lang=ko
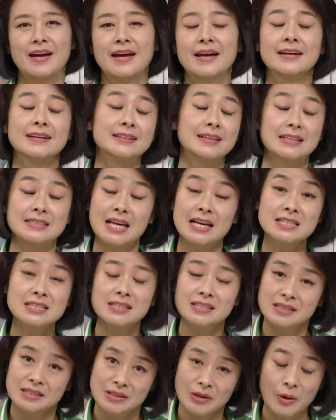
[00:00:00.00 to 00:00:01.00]
아우. 그게
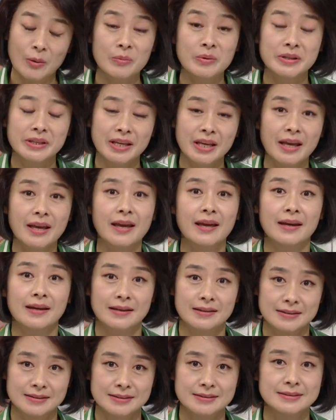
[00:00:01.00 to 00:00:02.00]
사실은요, 어머니.
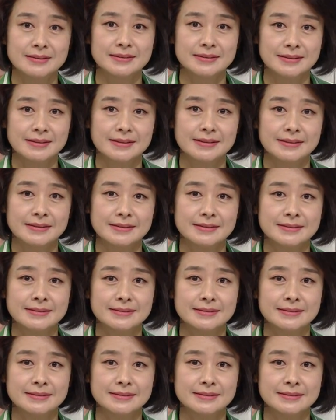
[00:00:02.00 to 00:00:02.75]
무식하다고